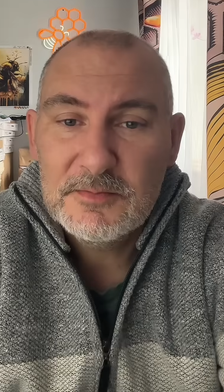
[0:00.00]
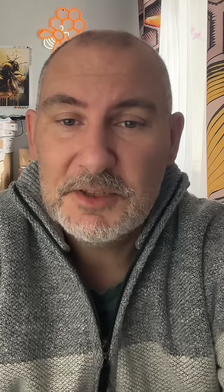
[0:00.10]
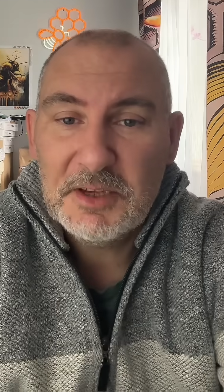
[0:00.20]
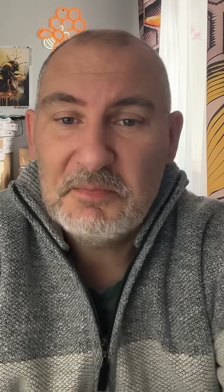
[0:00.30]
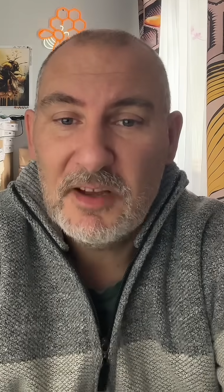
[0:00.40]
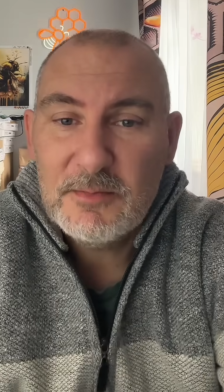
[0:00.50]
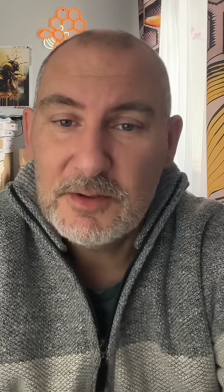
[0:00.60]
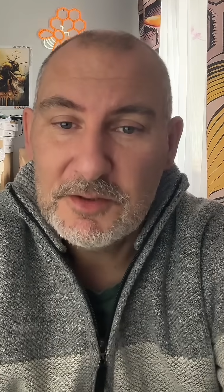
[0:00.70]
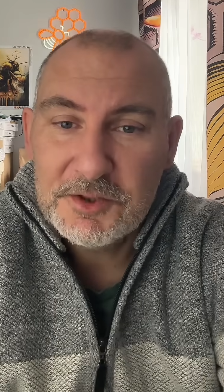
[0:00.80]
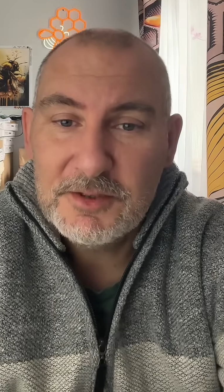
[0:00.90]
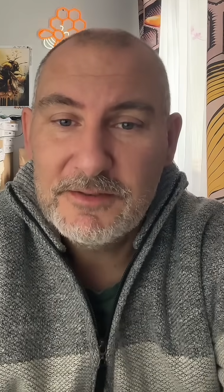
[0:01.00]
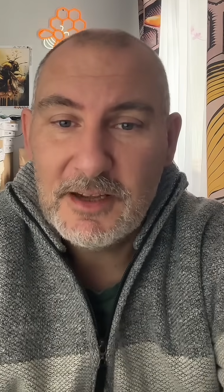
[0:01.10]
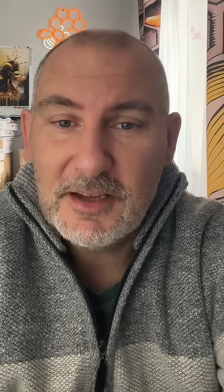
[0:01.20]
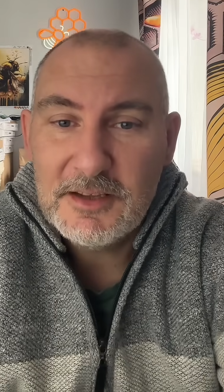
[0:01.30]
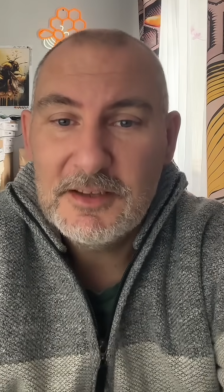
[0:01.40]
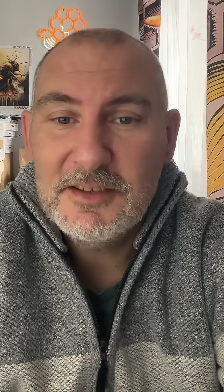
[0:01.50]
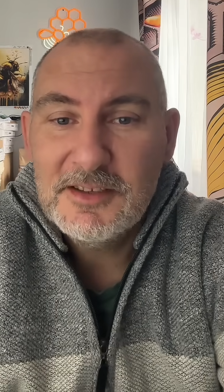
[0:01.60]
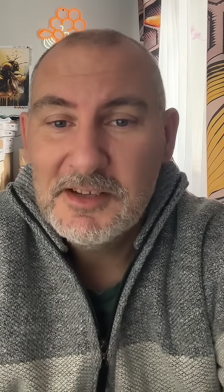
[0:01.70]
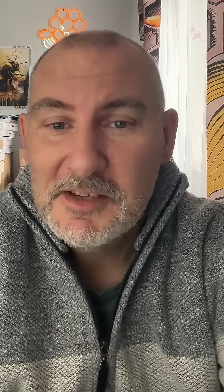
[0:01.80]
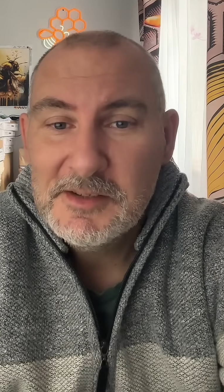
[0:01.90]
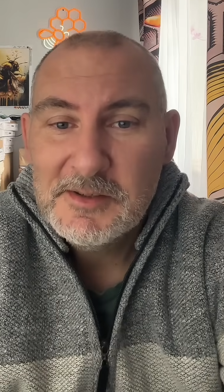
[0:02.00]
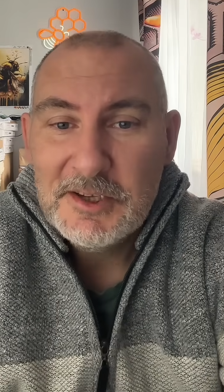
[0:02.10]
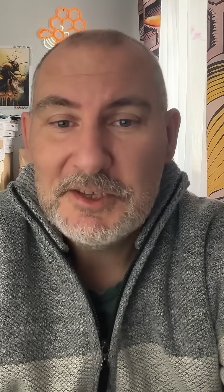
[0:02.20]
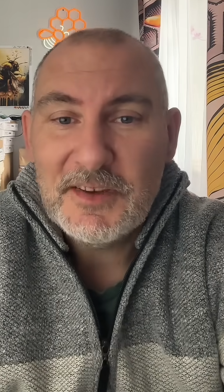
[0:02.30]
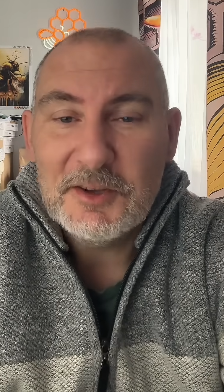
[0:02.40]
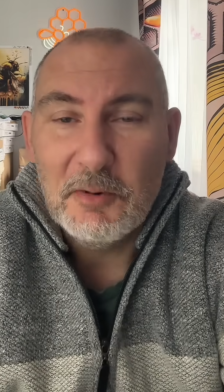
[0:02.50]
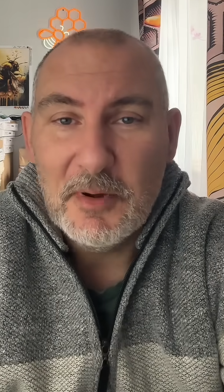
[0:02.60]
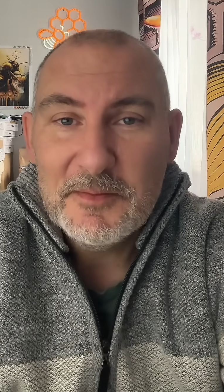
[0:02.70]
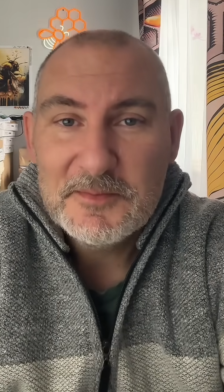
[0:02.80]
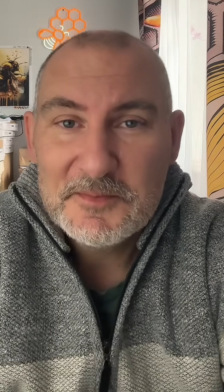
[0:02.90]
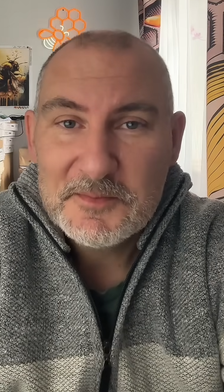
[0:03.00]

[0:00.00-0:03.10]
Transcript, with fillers: że tak powiem, żywe i świadome